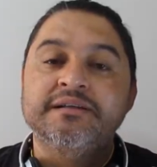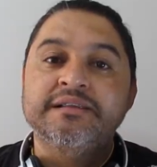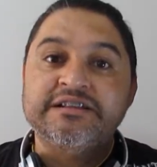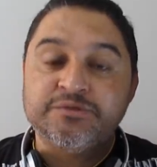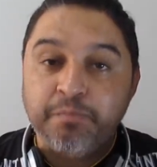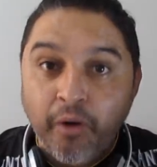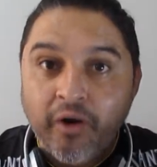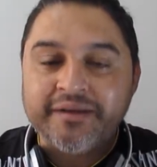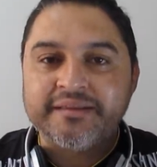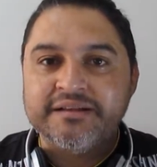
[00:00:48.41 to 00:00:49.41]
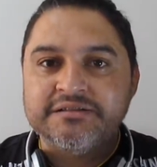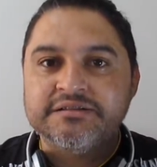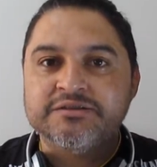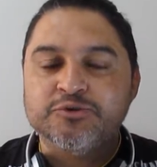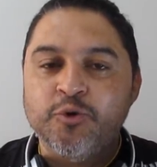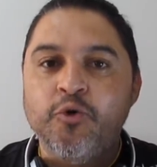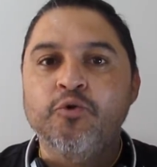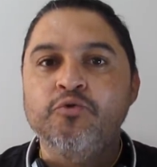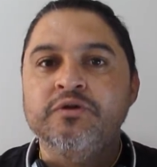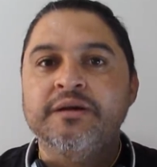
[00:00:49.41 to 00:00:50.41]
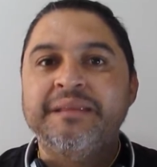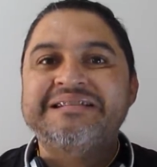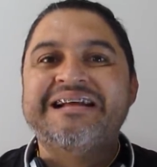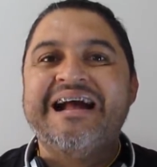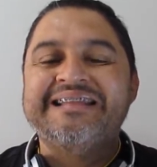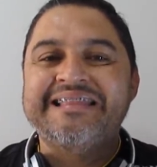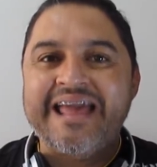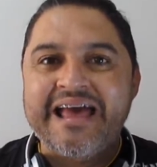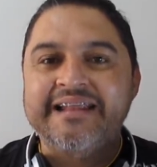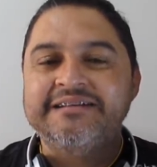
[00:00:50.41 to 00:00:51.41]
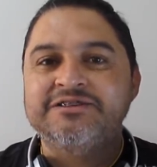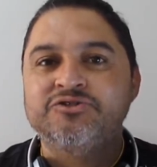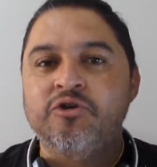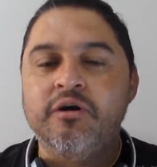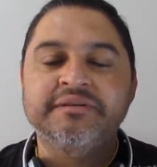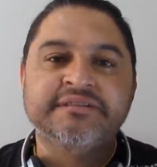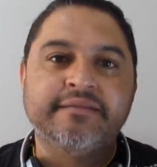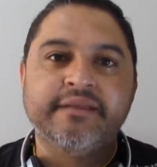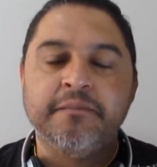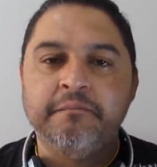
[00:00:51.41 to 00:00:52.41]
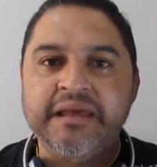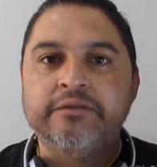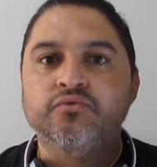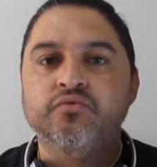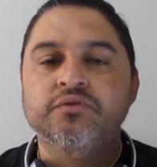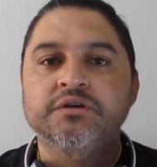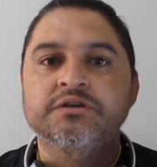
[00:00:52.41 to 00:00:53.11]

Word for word: nas portas ou nas canelas desse homem, está tremendo.